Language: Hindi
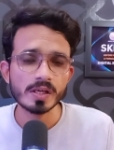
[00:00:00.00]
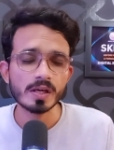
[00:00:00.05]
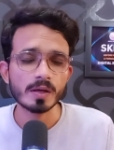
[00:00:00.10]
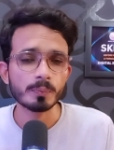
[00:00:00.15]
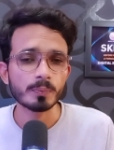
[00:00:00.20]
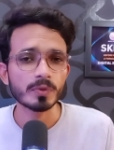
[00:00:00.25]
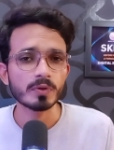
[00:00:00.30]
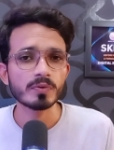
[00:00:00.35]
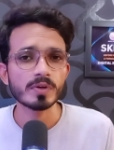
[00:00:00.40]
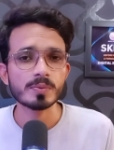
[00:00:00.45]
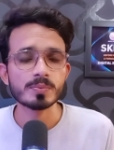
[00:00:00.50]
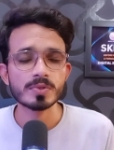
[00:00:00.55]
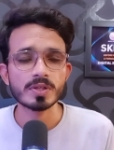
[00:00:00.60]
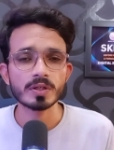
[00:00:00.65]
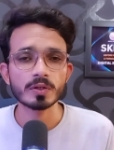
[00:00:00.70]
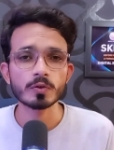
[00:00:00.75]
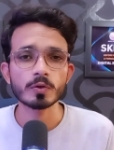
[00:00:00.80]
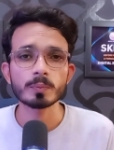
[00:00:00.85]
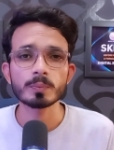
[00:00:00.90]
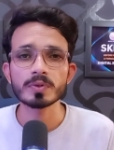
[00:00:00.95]
अपनी वेबसाइट
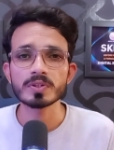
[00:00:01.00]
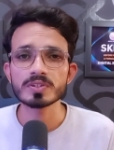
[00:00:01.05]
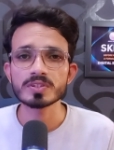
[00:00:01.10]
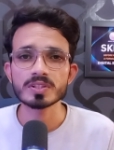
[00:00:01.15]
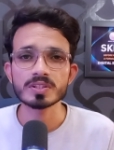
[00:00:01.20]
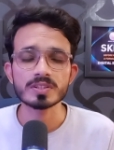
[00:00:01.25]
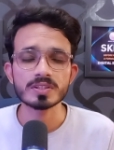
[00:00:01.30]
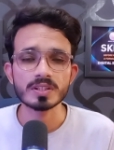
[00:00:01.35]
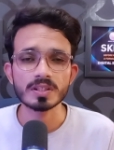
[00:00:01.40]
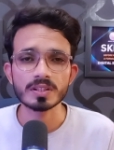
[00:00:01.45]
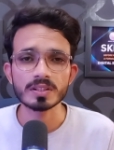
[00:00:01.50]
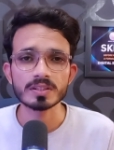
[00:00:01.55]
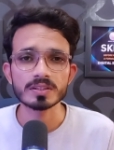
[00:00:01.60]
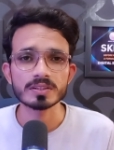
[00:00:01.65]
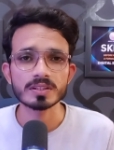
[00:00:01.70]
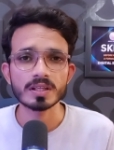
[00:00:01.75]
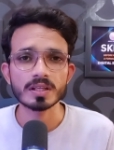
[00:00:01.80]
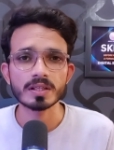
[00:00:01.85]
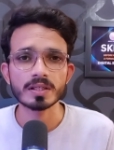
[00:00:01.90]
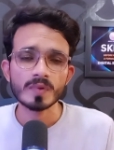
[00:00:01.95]
को परचेज करने
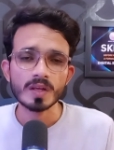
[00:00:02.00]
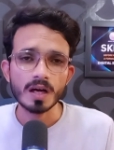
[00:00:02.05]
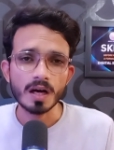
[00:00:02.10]
जा रहे हैं